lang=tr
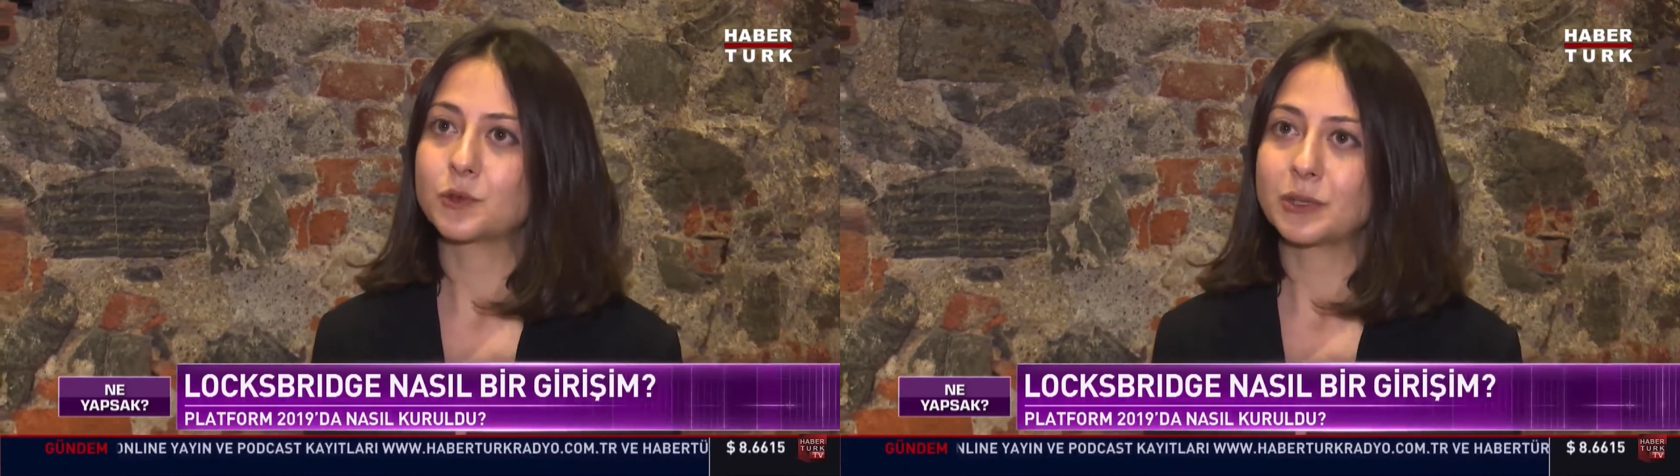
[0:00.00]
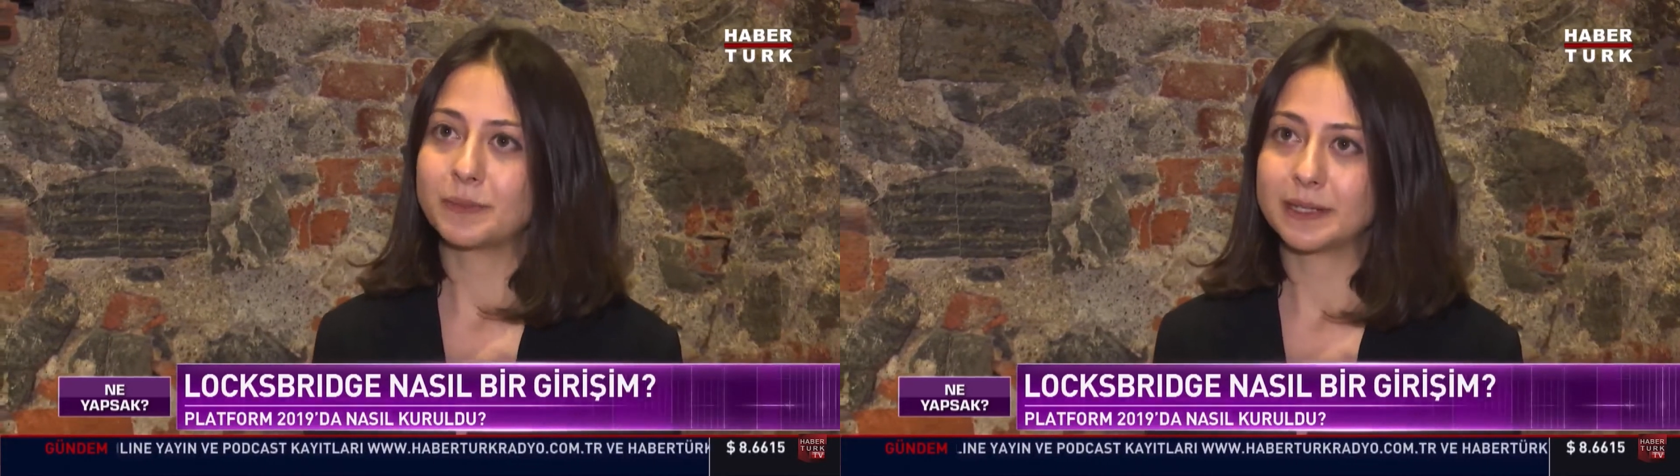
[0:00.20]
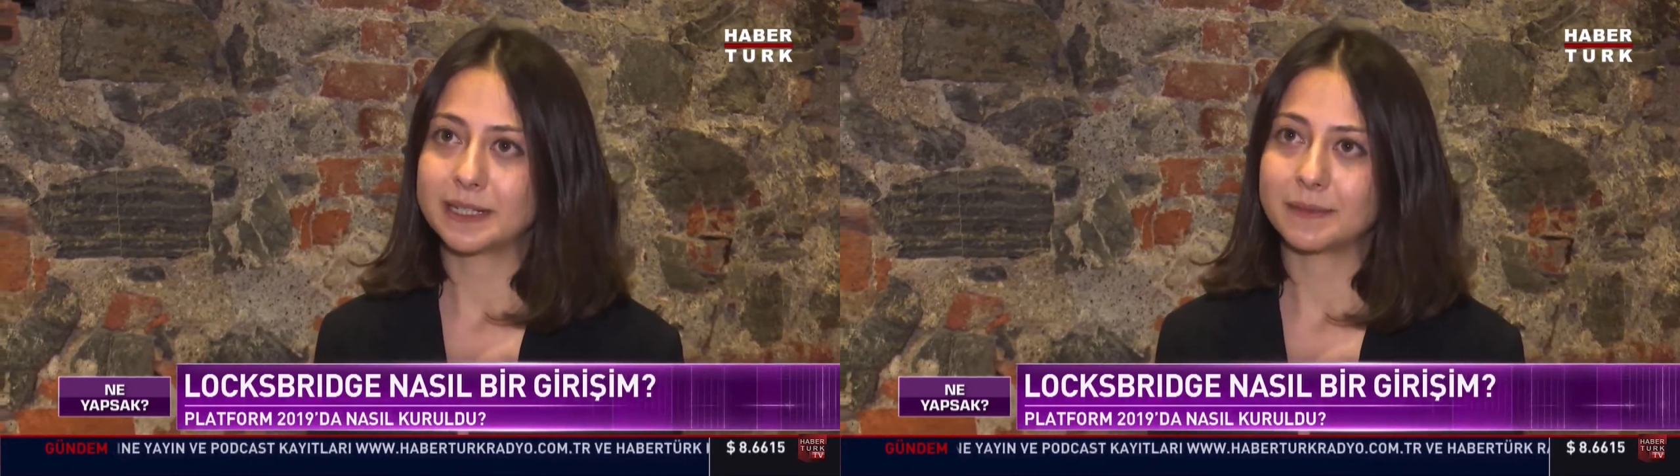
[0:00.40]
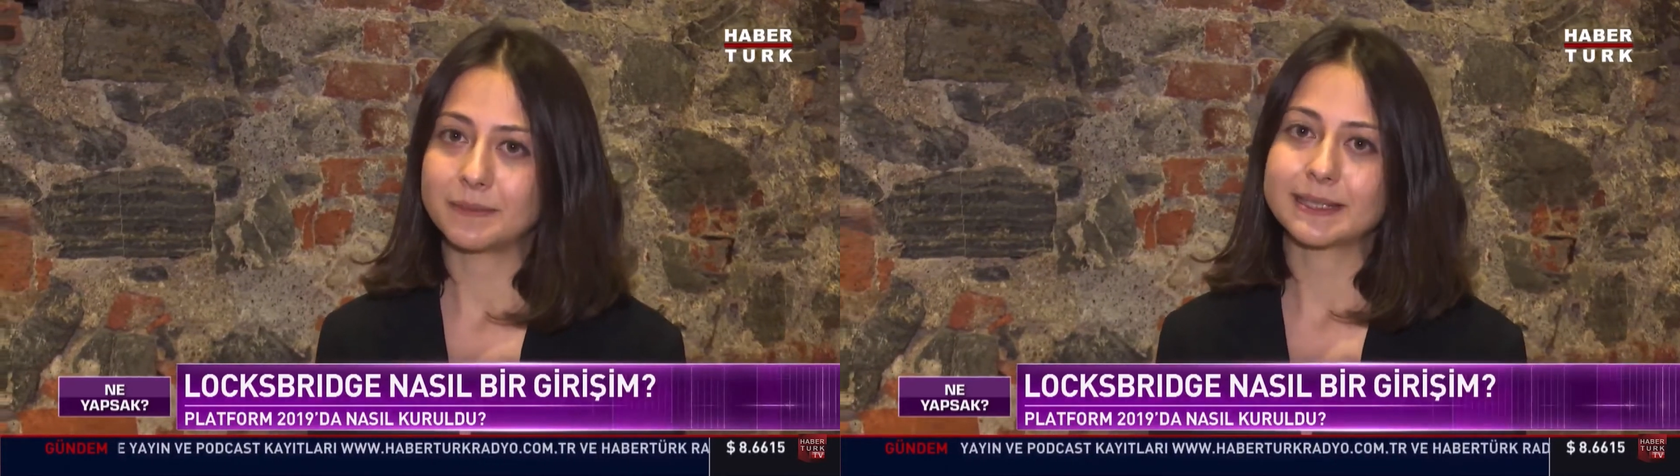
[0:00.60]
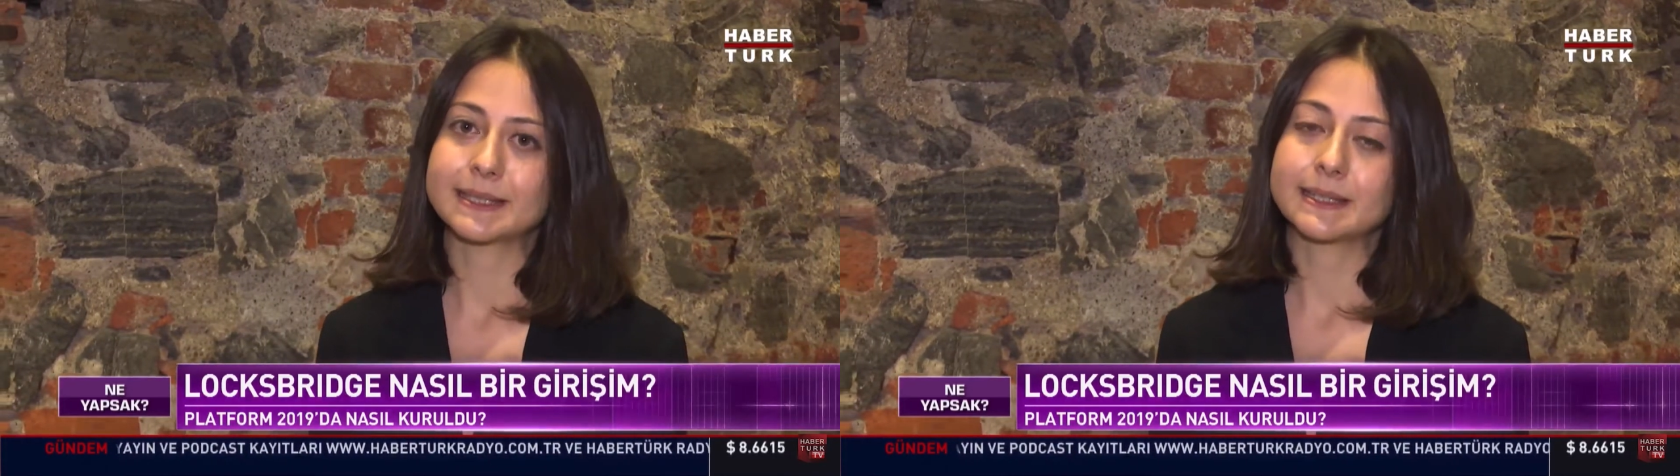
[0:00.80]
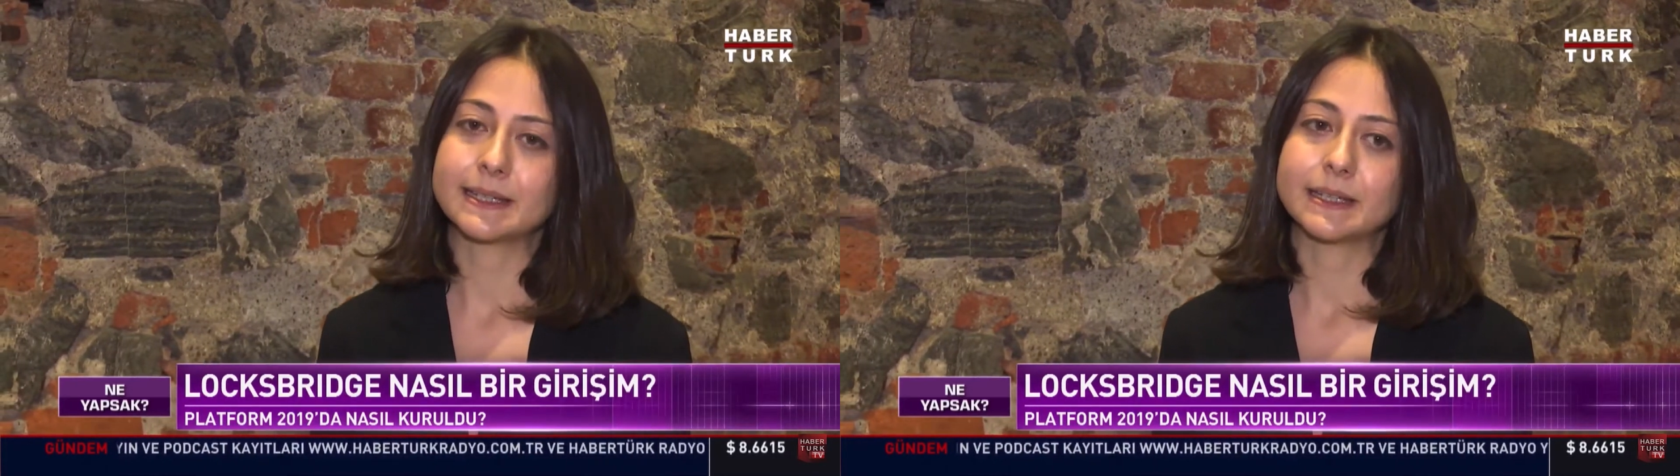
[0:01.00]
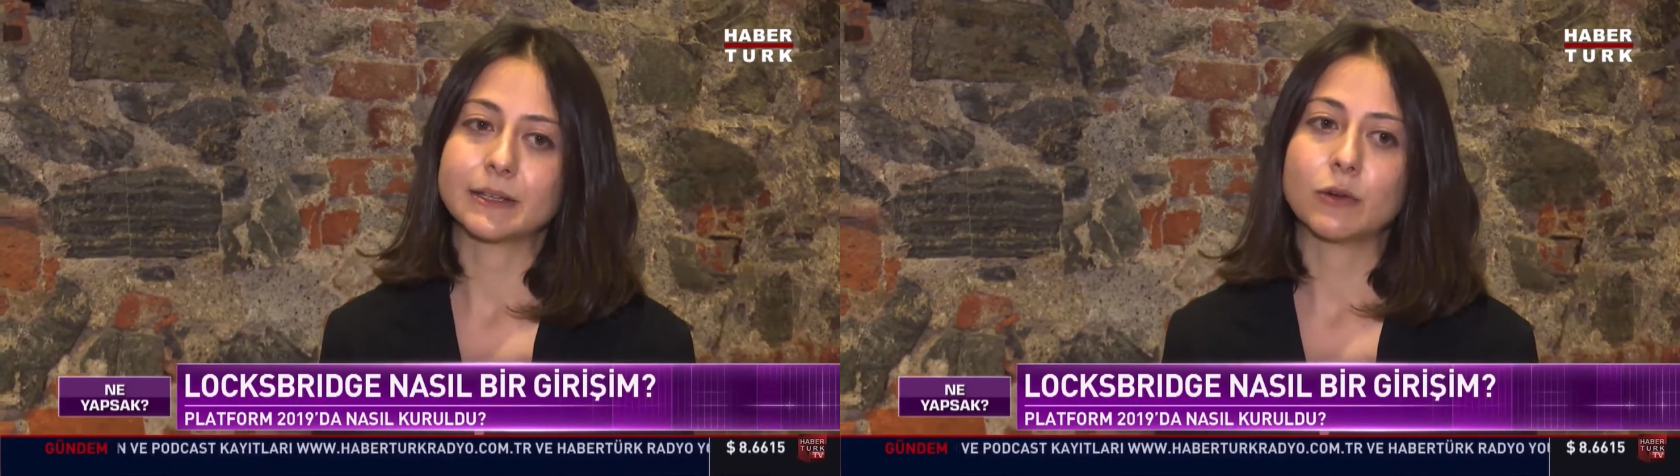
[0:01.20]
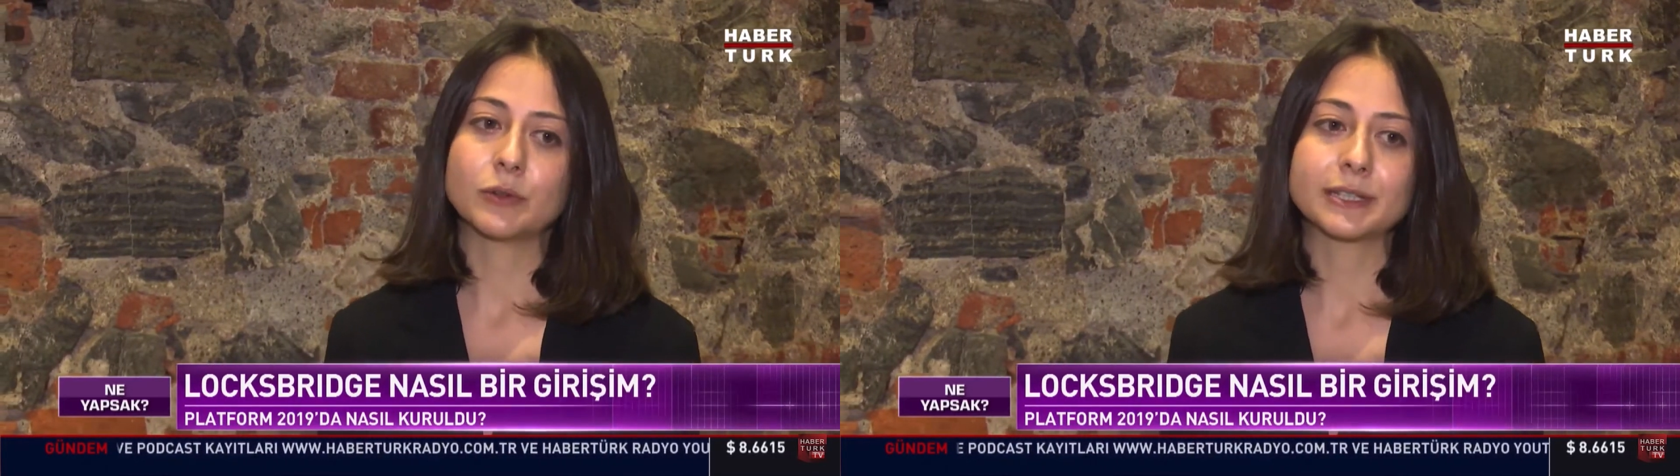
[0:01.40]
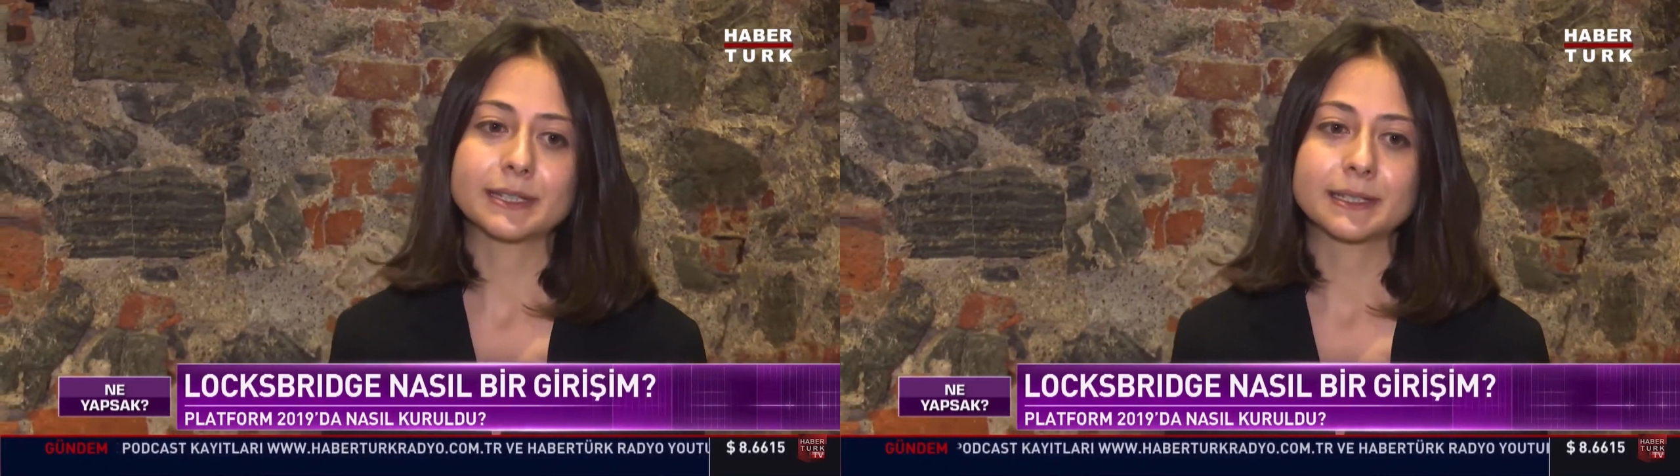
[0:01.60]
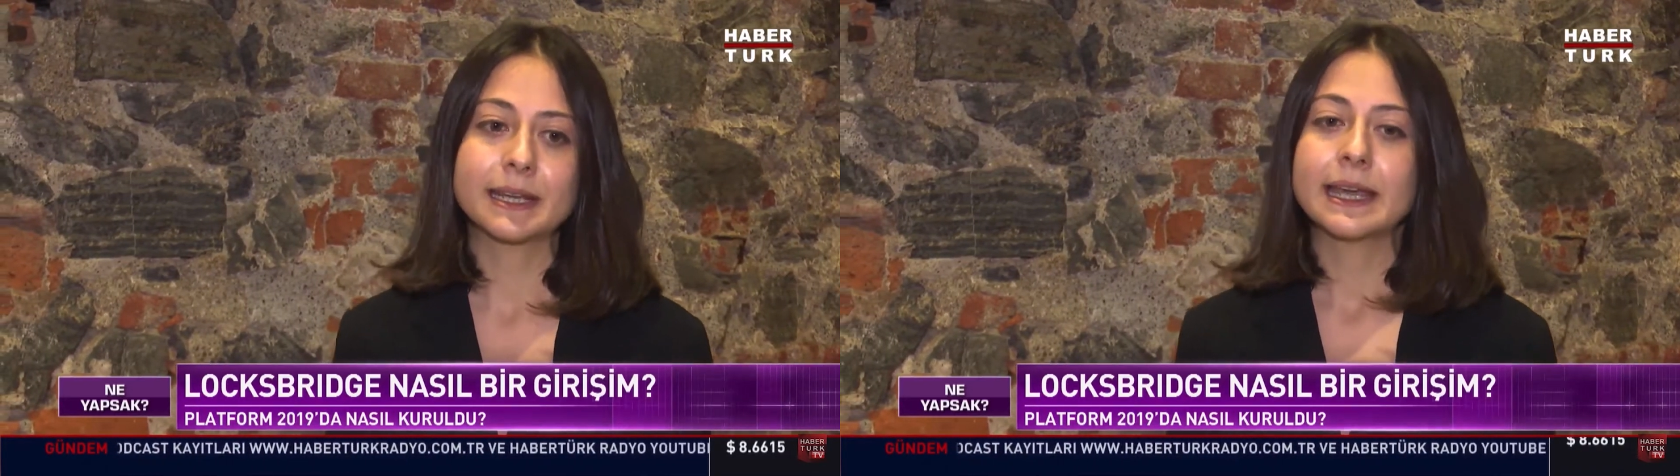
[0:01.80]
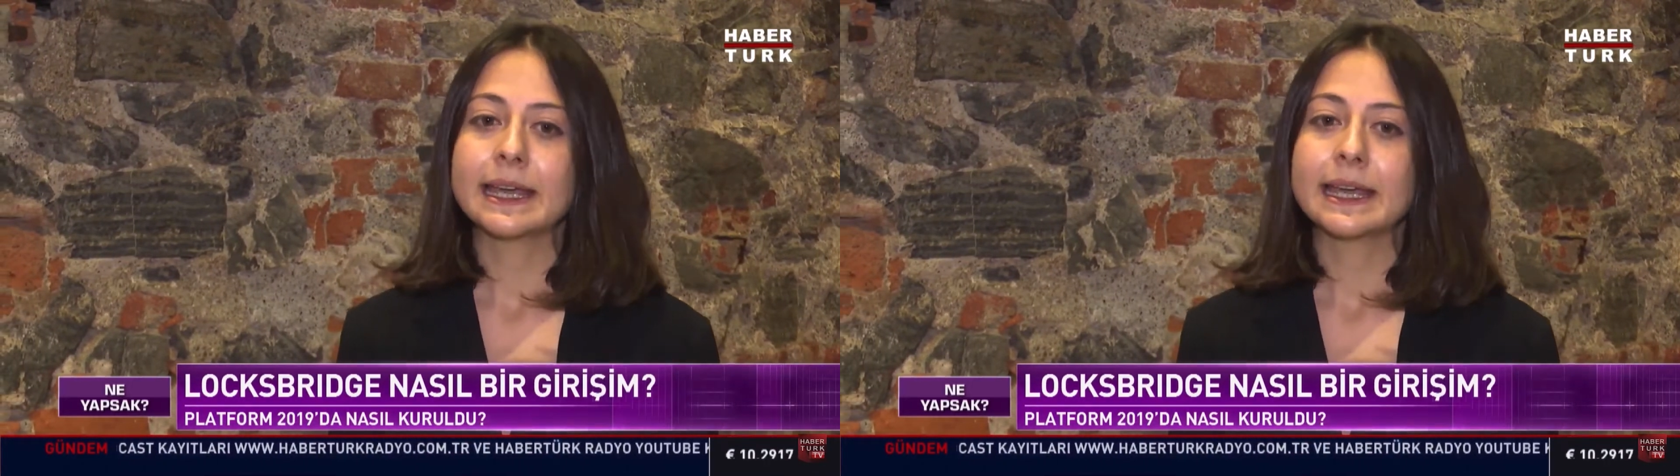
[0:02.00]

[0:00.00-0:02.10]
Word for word: kurabildiğimiz, e, onların